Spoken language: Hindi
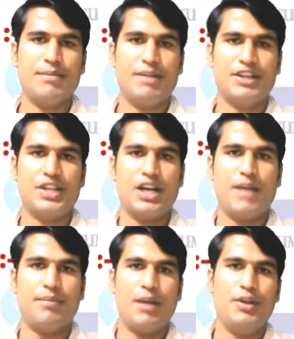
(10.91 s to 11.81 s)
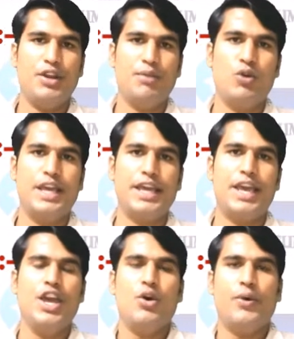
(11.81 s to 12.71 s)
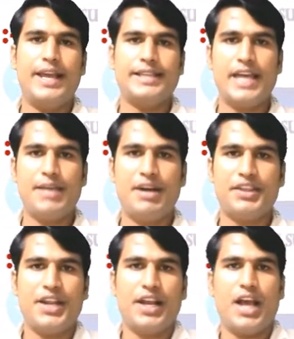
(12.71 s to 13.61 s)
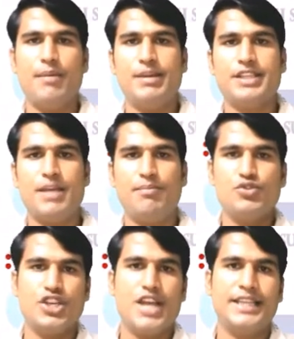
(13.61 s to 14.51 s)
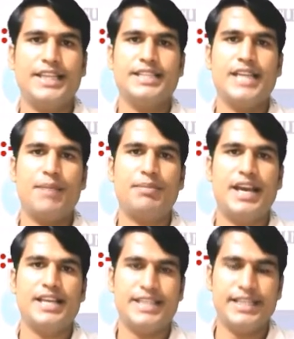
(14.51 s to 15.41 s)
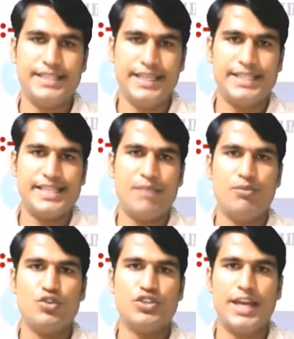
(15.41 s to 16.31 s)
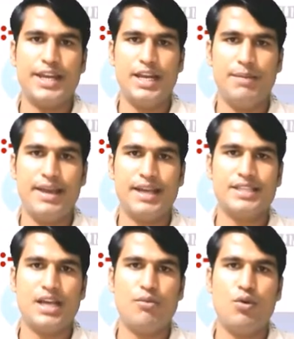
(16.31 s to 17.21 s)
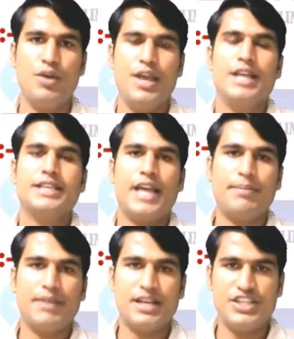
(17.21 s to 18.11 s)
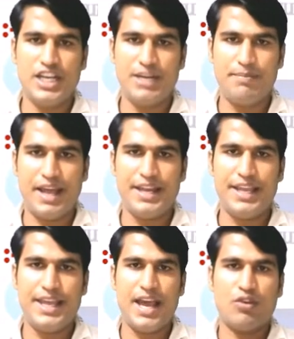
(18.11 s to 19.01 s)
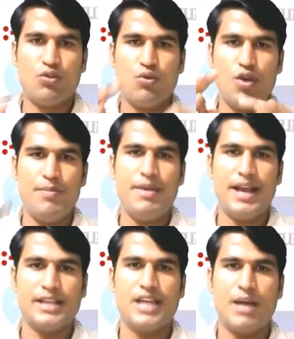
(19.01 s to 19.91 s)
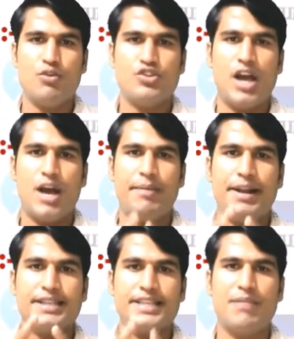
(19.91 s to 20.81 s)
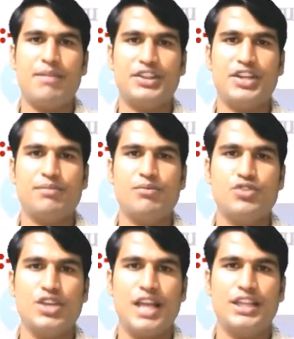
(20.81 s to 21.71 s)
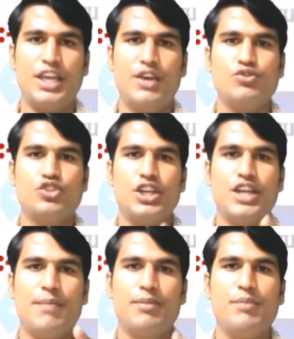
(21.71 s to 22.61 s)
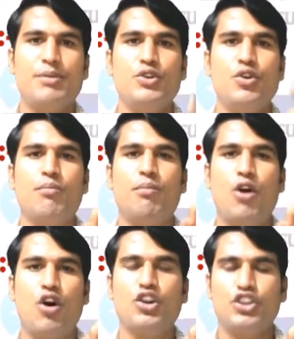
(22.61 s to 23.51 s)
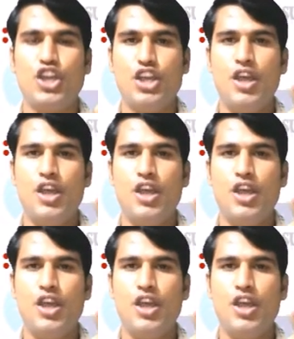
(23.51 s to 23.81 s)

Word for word: मात्रक आप कभी नहीं भूलेंगे और एसआई मात्रक हमेशा पूछे जाते हैं चाहे आपका एसएससी एग्जाम हो चाहे रेलवे एग्जाम हो चाहे आपका जेल प्रहरी या कोई भी एग्जाम हो जहाँ पर एसआई मात्रक पूछे जाते हैं उसके लिए आपका वीडियो बहुत ही